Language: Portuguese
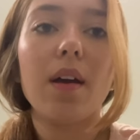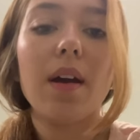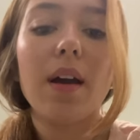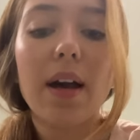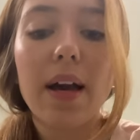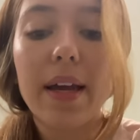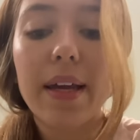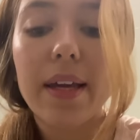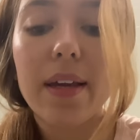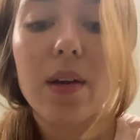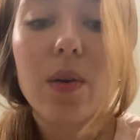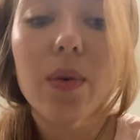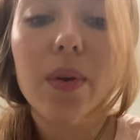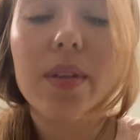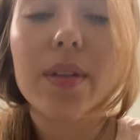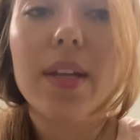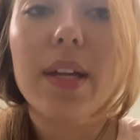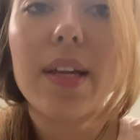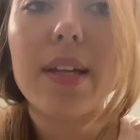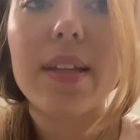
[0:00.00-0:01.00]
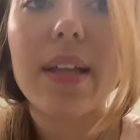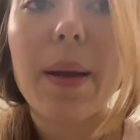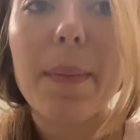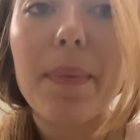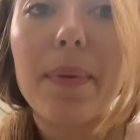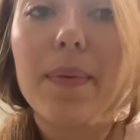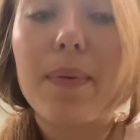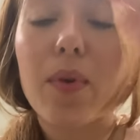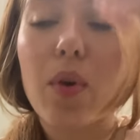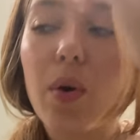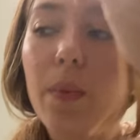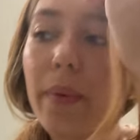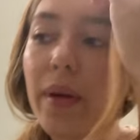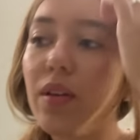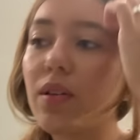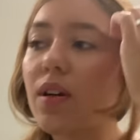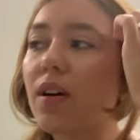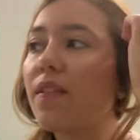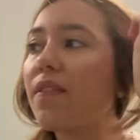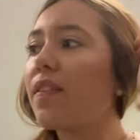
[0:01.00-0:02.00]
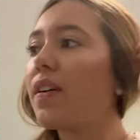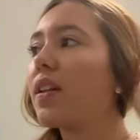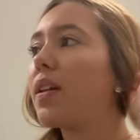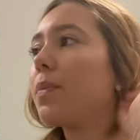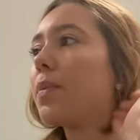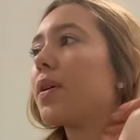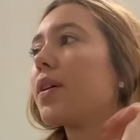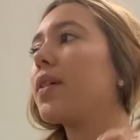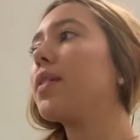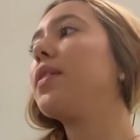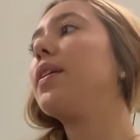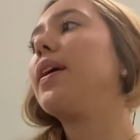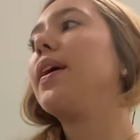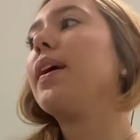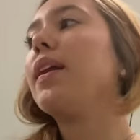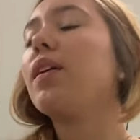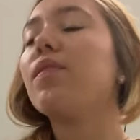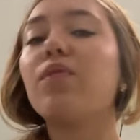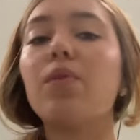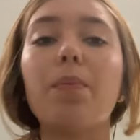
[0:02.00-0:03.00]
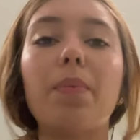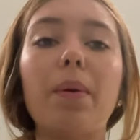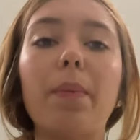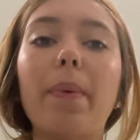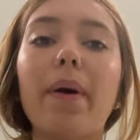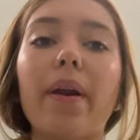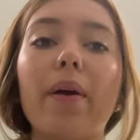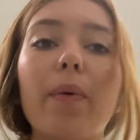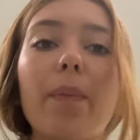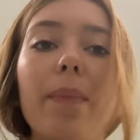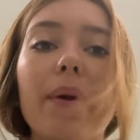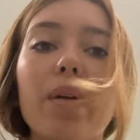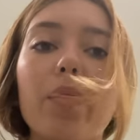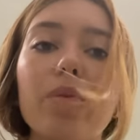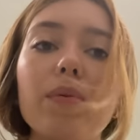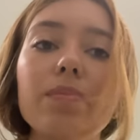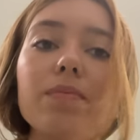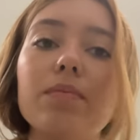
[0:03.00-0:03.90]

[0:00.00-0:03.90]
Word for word: Aí enquanto ele tá comendo o café da manhã dele, eu vou preparar o meu.